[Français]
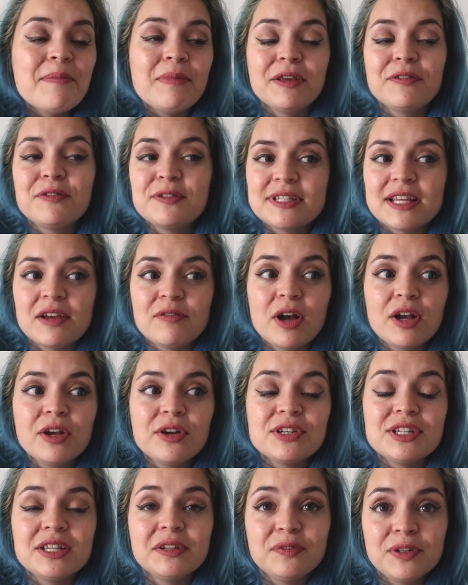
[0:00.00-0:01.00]
Mais il faut savoir
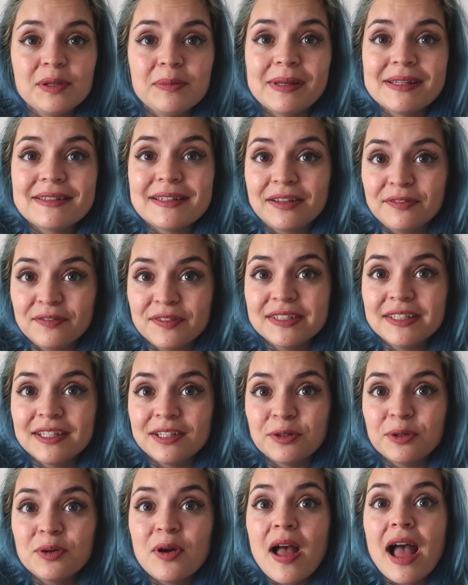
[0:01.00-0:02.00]
que j'ai filmé cette
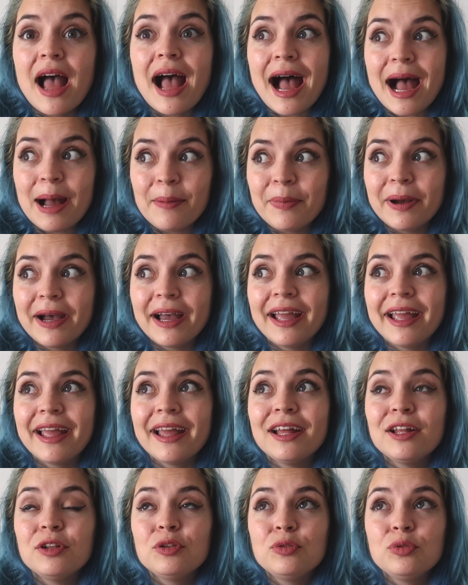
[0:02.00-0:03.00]
vidéo
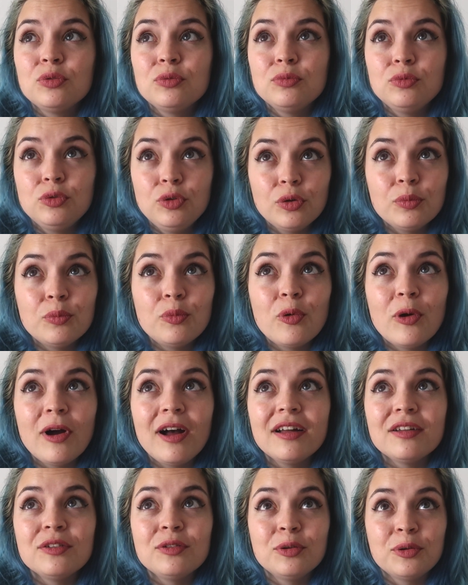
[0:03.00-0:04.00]
après deux
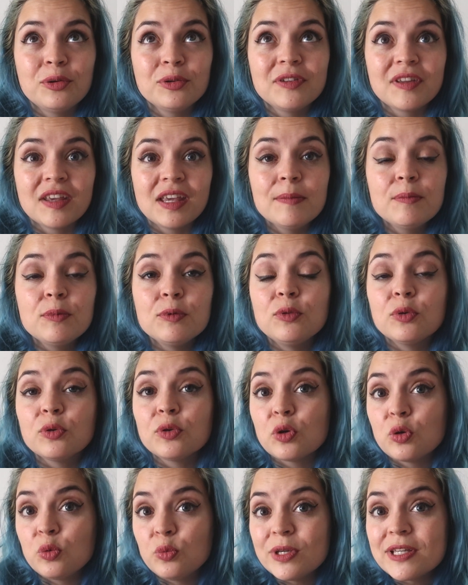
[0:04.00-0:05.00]
mois de road trip,
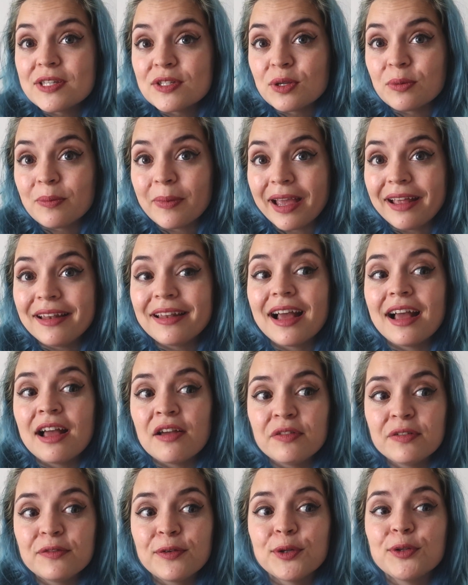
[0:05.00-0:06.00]
donc huit semaines
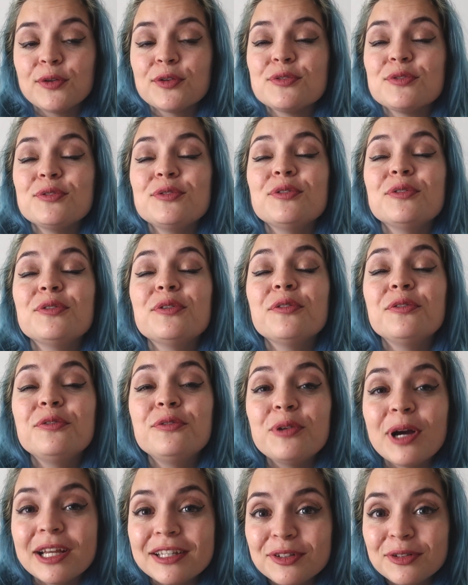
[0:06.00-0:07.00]
à vivre dans une
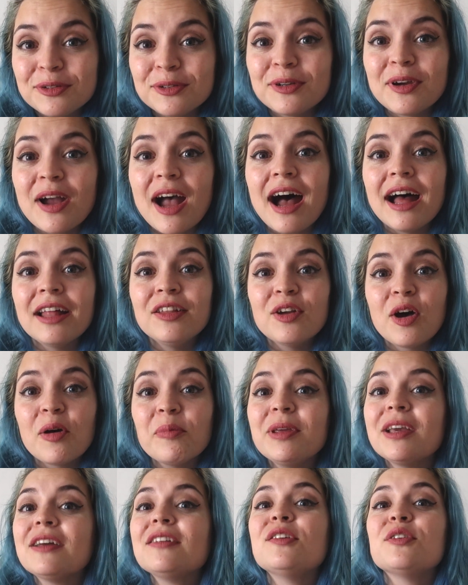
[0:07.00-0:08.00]
voiture, à
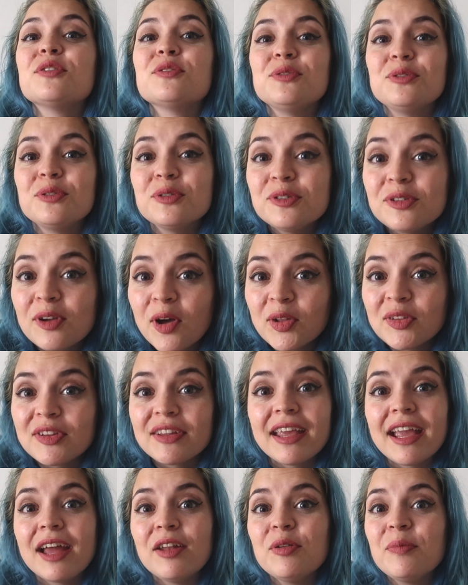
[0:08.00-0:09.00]
dormir dans une
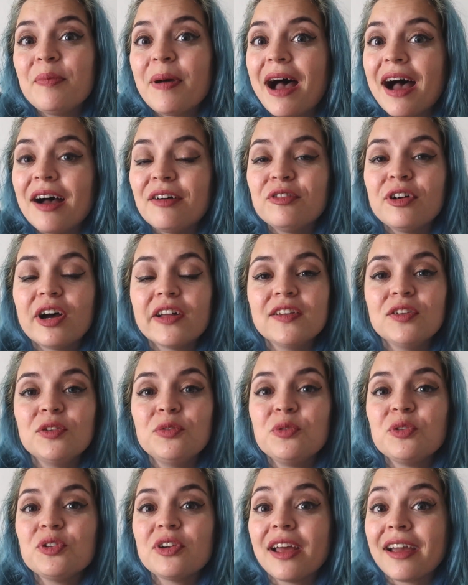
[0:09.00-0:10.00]
tente et à ne pas avoir des
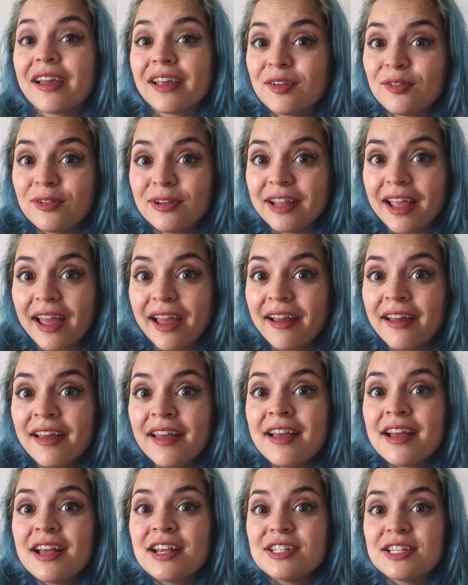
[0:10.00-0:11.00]
douches régulières.
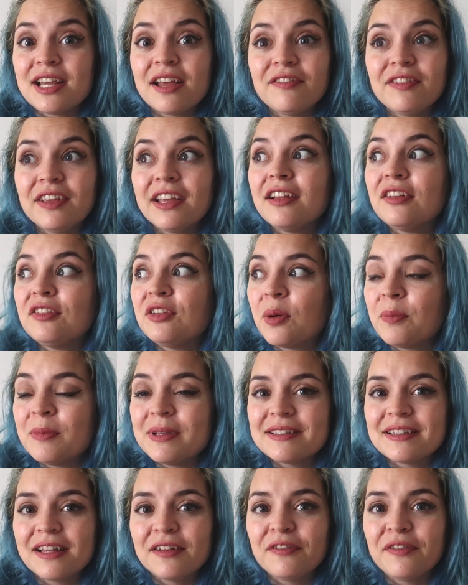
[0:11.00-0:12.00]
J'avais dans
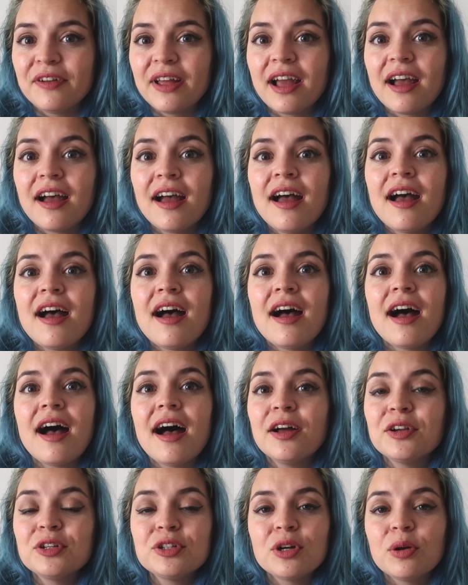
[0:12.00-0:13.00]
mes affaires
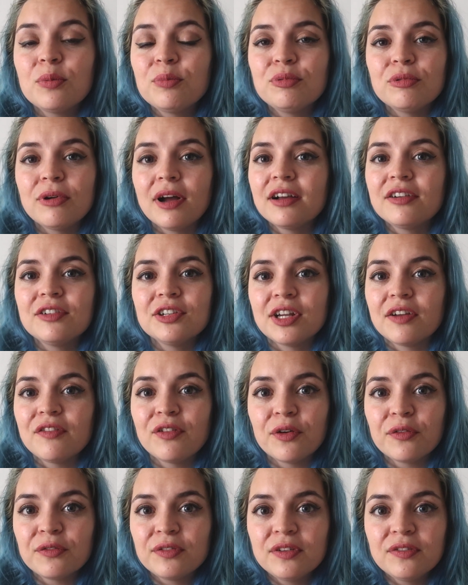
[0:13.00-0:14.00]
un shampoing que
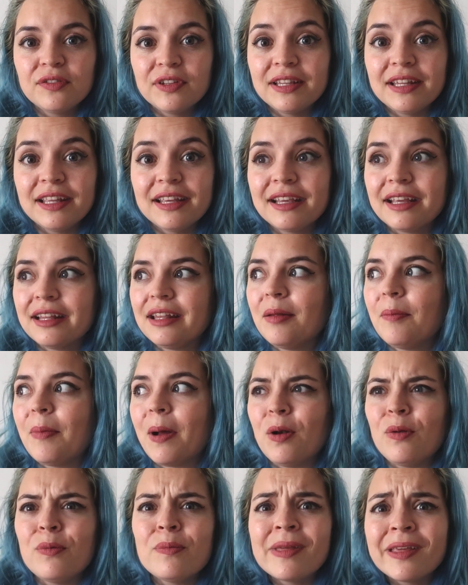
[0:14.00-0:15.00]
j'avais envie de vider qui n'était
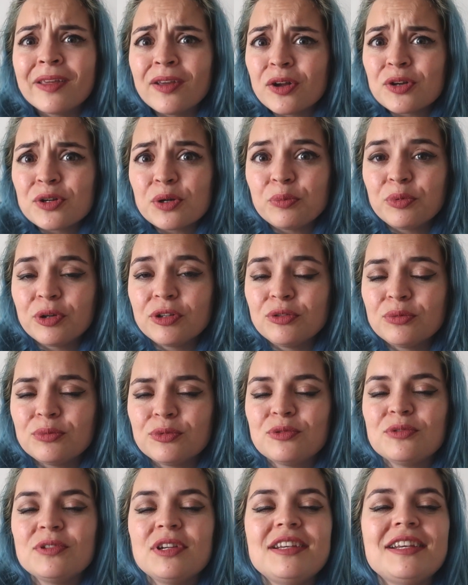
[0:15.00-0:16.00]
pas le meilleur shampoing du
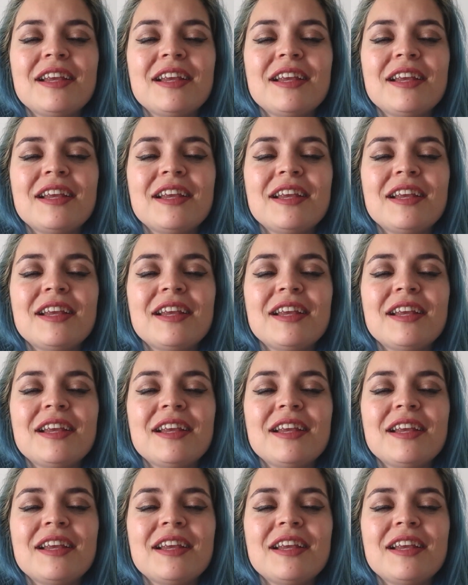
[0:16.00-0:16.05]
monde,